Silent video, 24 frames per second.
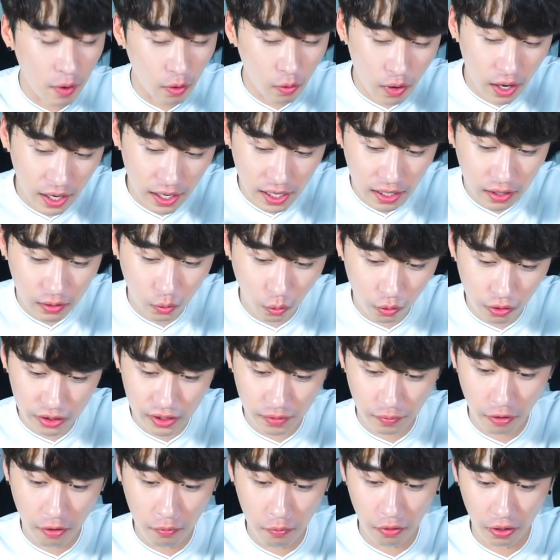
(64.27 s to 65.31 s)
먹고 하나는
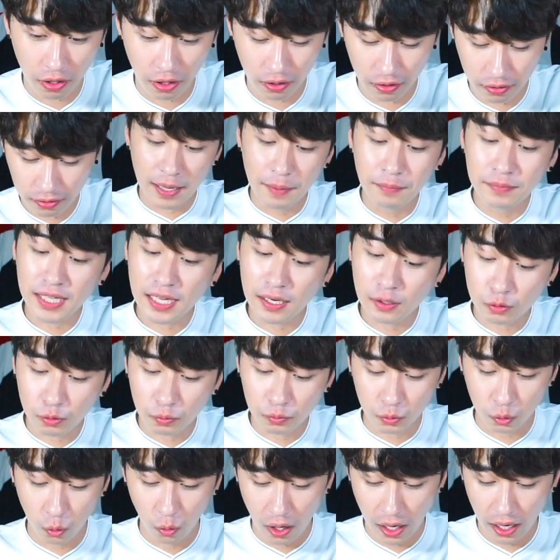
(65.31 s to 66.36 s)
돌려서 먹어볼게요. 냄새는
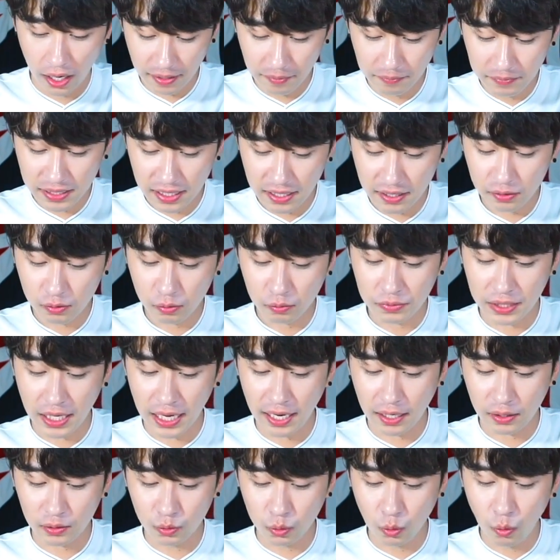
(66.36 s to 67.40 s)
좀 좋아. 냄새는 좀
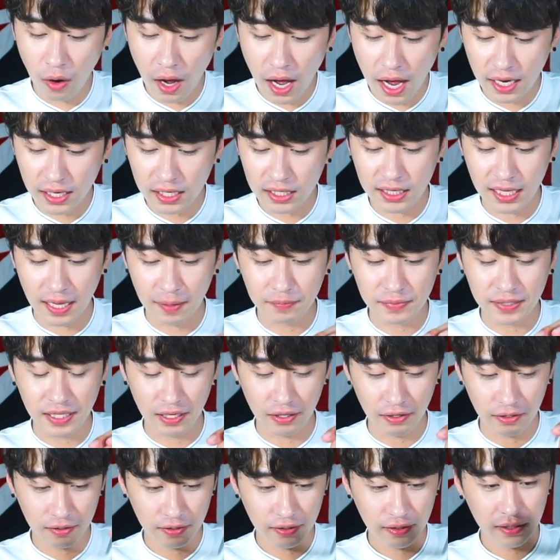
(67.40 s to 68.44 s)
제가 좋아하는
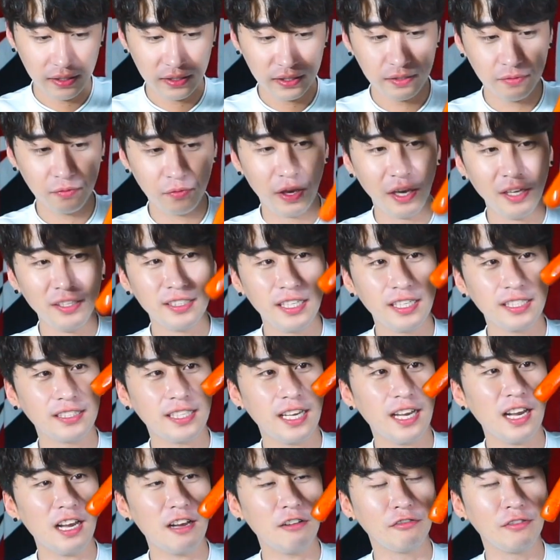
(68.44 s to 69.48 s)
냄새예요. 지금 굉장히
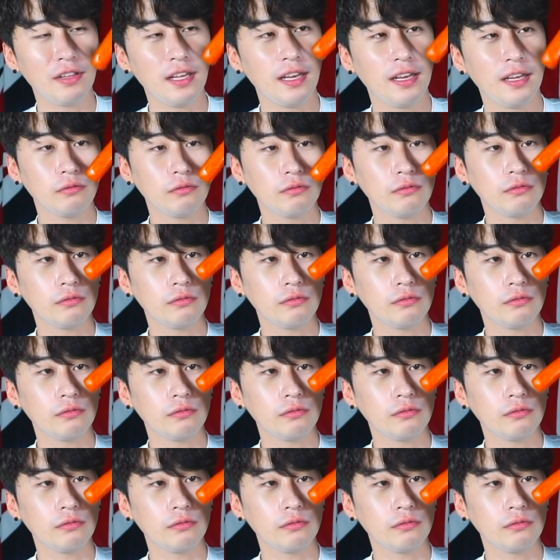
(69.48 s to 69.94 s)
차가운데